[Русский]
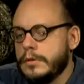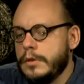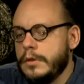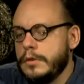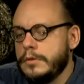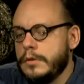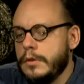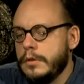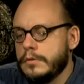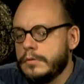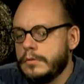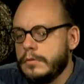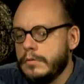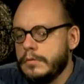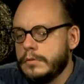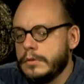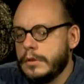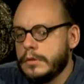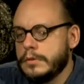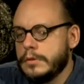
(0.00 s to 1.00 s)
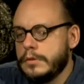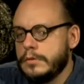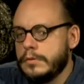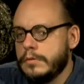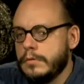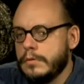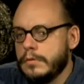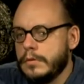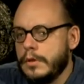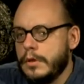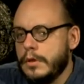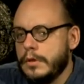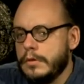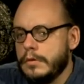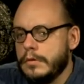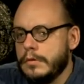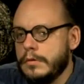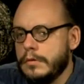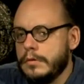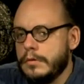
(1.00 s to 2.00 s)
зрителя стоит сказать, что
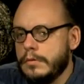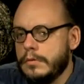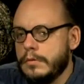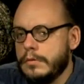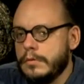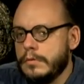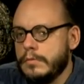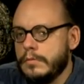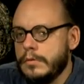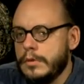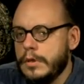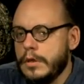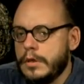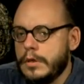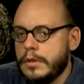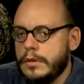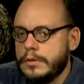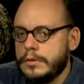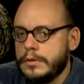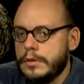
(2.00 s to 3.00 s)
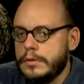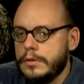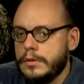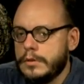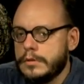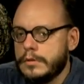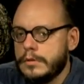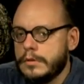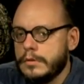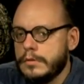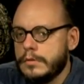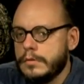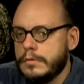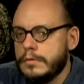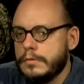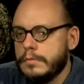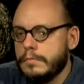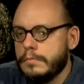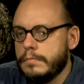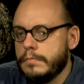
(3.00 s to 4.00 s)
Андрей Э, уехал из Одессы,
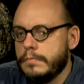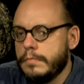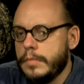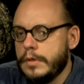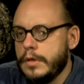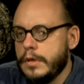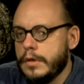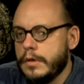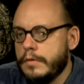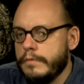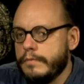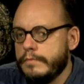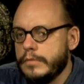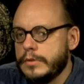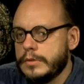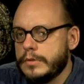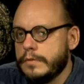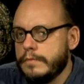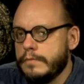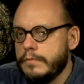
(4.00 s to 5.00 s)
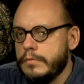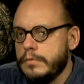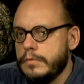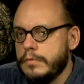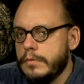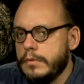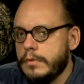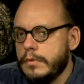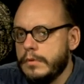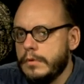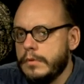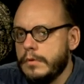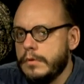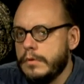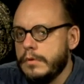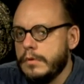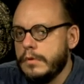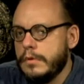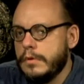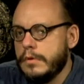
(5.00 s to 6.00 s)
поехал в Москву,
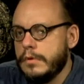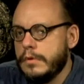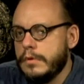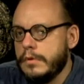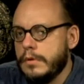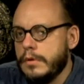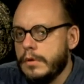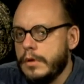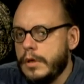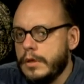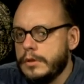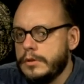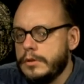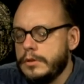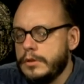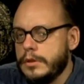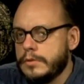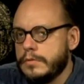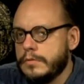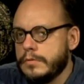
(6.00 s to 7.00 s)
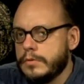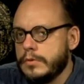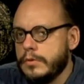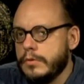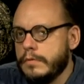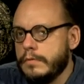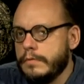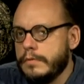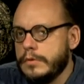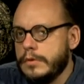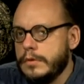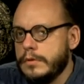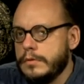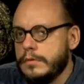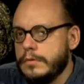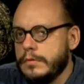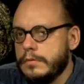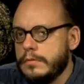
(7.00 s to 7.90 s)
а сейчас он снова в Одессе.